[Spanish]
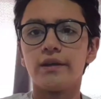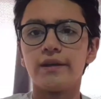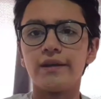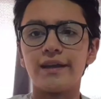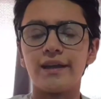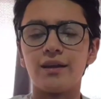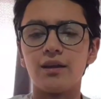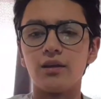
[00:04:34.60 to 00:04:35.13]

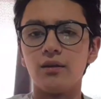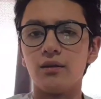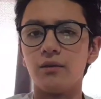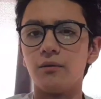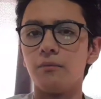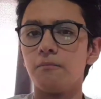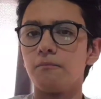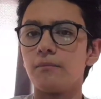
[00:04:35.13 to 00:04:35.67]

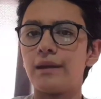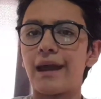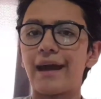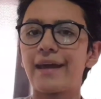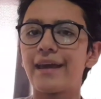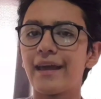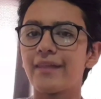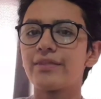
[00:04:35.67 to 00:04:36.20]
el, la
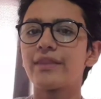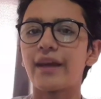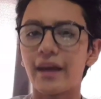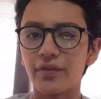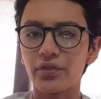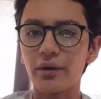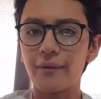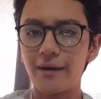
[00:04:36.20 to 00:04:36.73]
gente
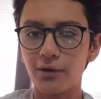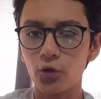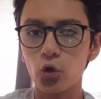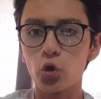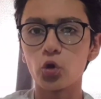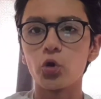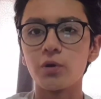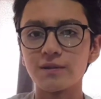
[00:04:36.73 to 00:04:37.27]
cantaba
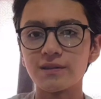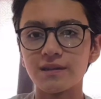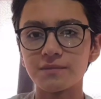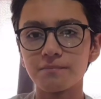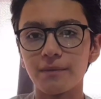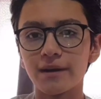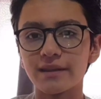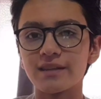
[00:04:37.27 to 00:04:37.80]
coro esas
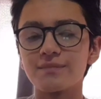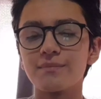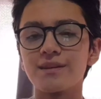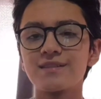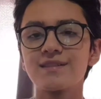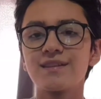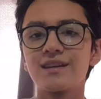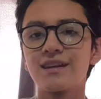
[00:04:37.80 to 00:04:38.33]
partes
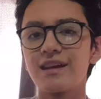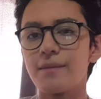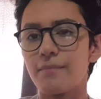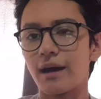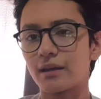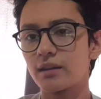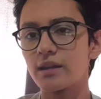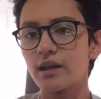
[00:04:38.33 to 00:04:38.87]
más
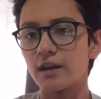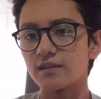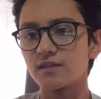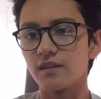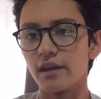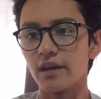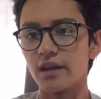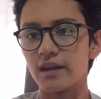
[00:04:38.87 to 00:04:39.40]
climáticas
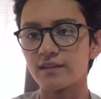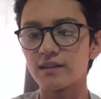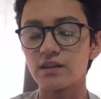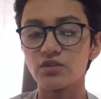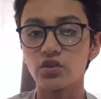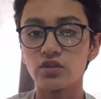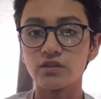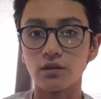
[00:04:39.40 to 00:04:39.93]
de las
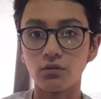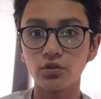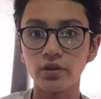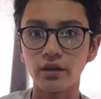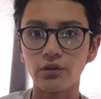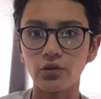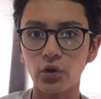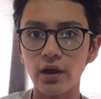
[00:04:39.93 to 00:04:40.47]
canciones de
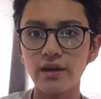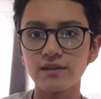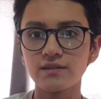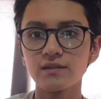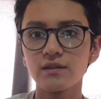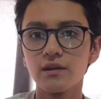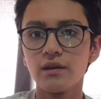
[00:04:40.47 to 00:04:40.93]
Rotting Christ.